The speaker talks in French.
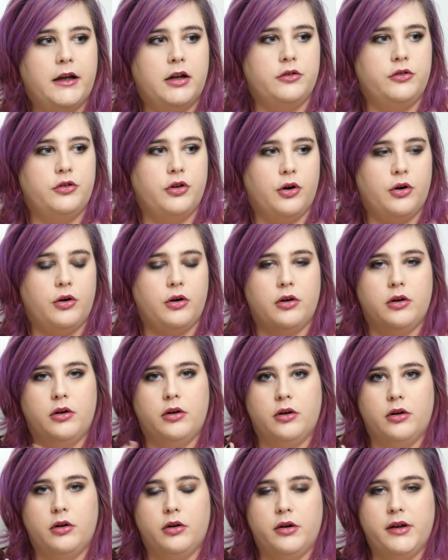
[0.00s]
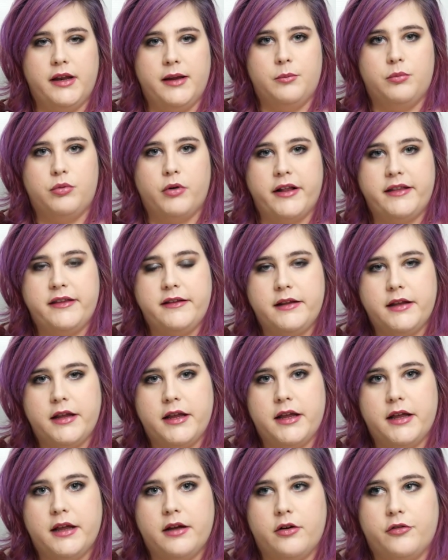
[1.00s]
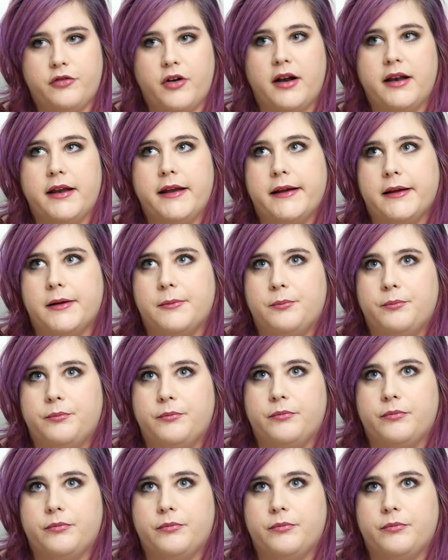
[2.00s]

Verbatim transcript: dans les boîtiers, enfin les...